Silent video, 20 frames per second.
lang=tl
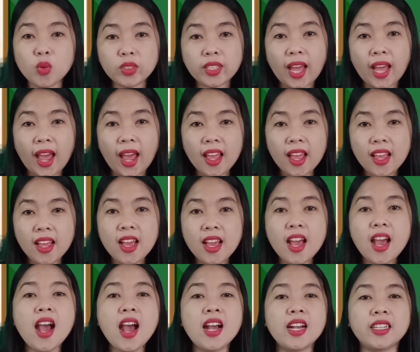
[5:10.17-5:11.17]
Una,
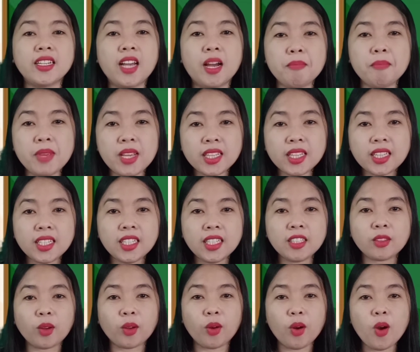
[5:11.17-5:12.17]

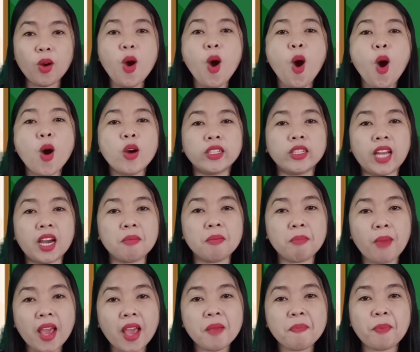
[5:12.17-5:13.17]
gamitin ito ng
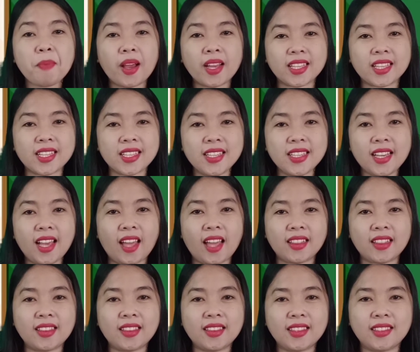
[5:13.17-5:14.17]
may
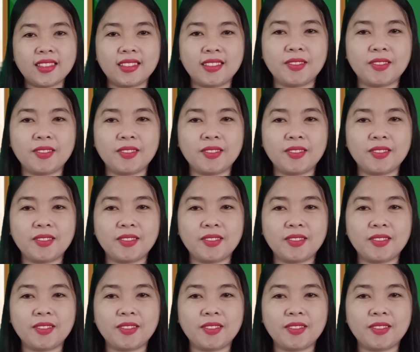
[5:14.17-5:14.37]
pag-iingat.